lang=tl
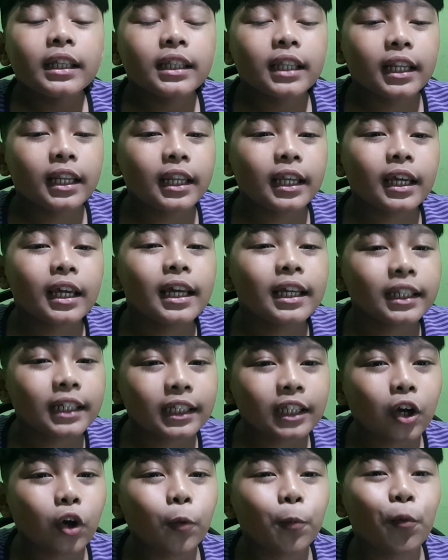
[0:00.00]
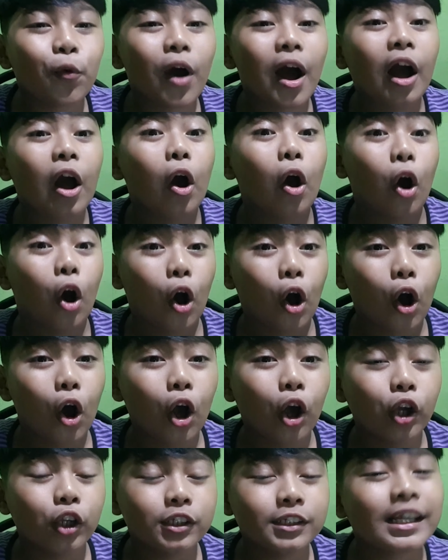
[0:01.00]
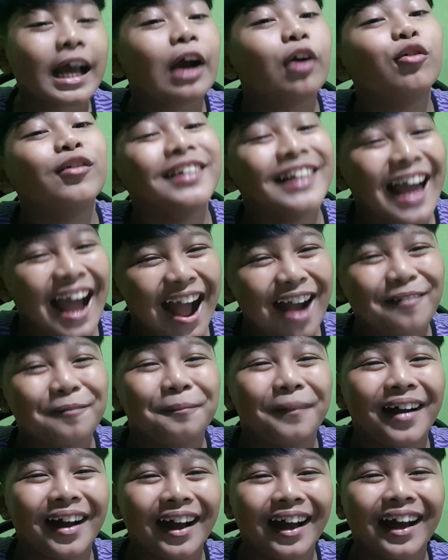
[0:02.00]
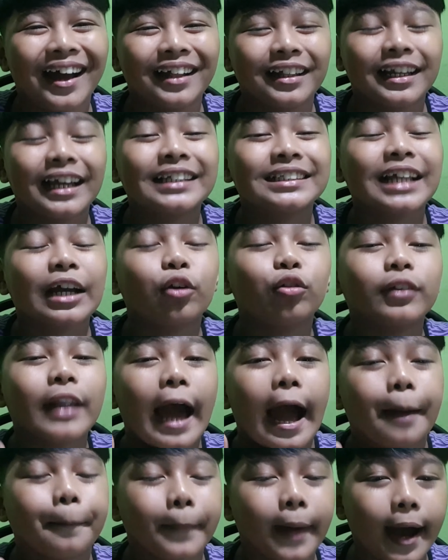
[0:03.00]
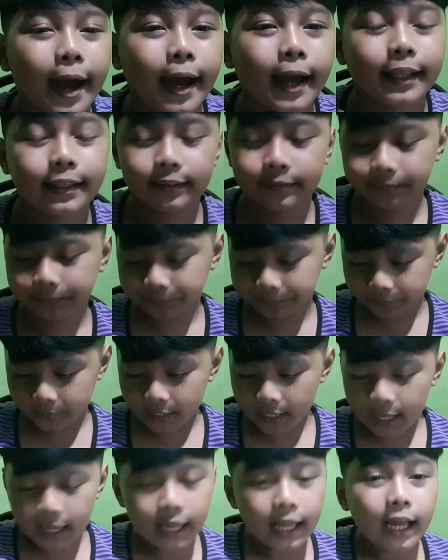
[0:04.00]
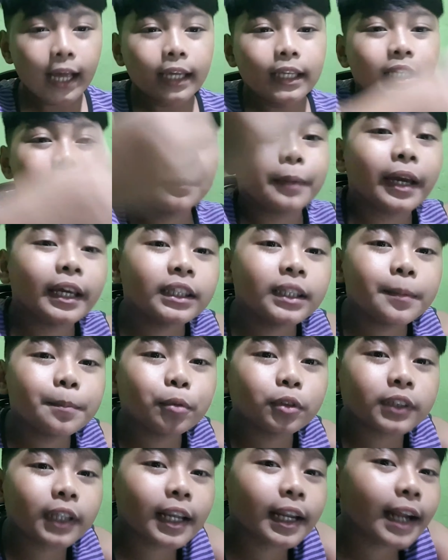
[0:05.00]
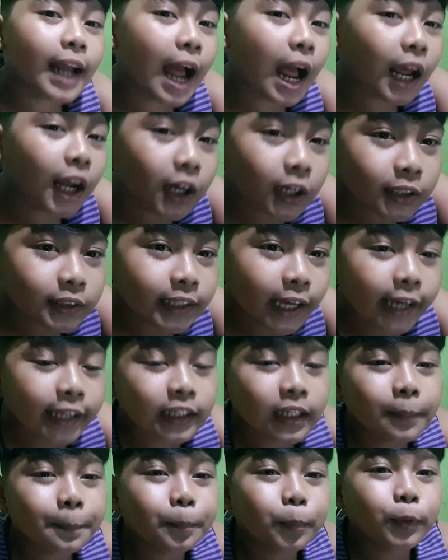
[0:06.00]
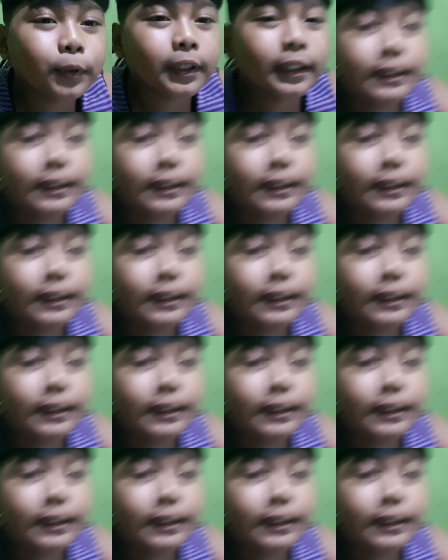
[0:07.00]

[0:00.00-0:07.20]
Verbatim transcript: nilihin niya daw po ako sa gula, ha? sa gulaman. Yan, maitim po talaga ako dahil lang po